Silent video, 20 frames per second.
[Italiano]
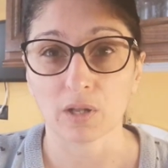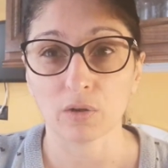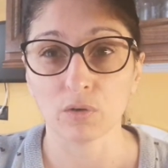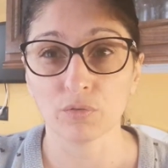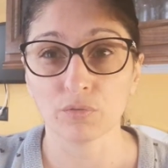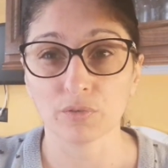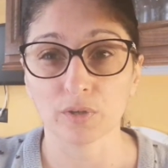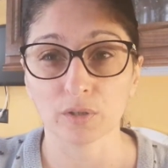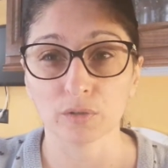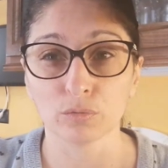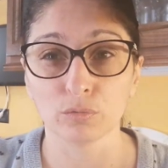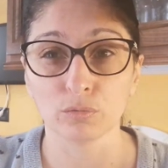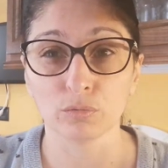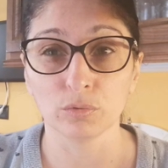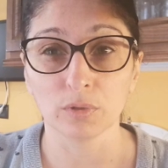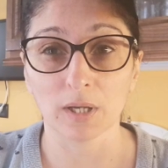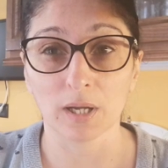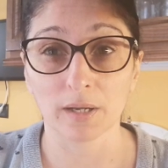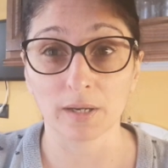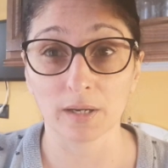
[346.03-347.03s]
lo fa
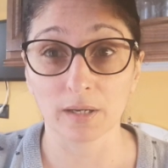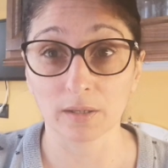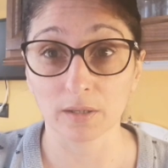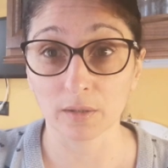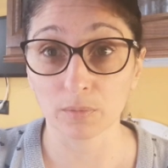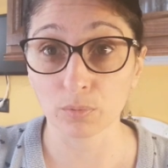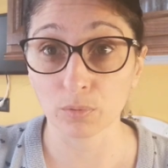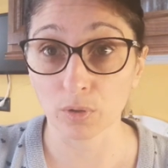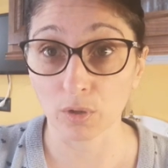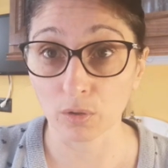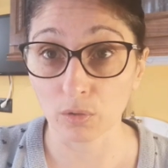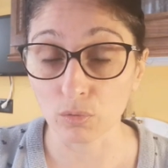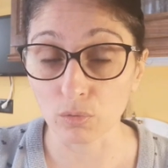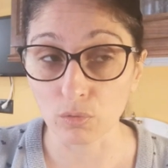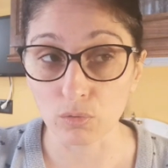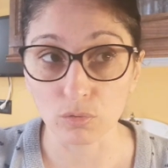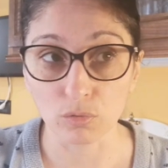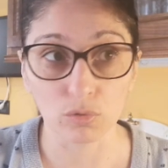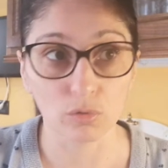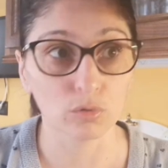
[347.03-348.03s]
durare anche più a
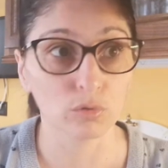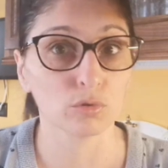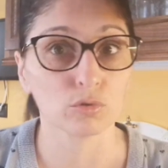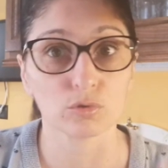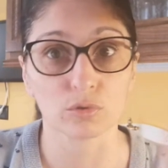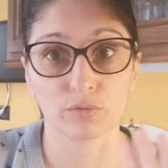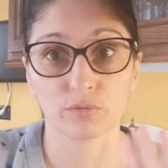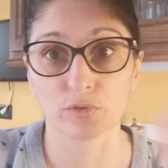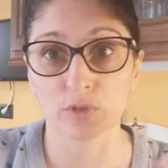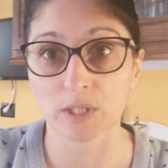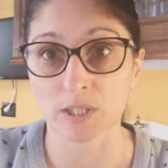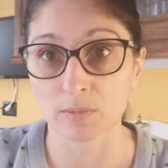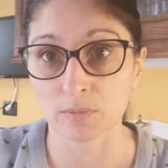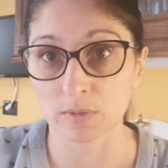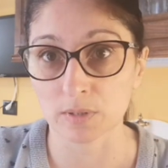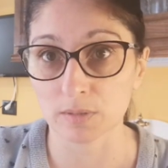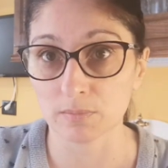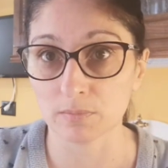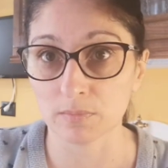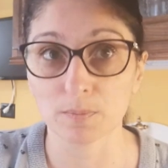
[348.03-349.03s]
lungo non lo so forse mi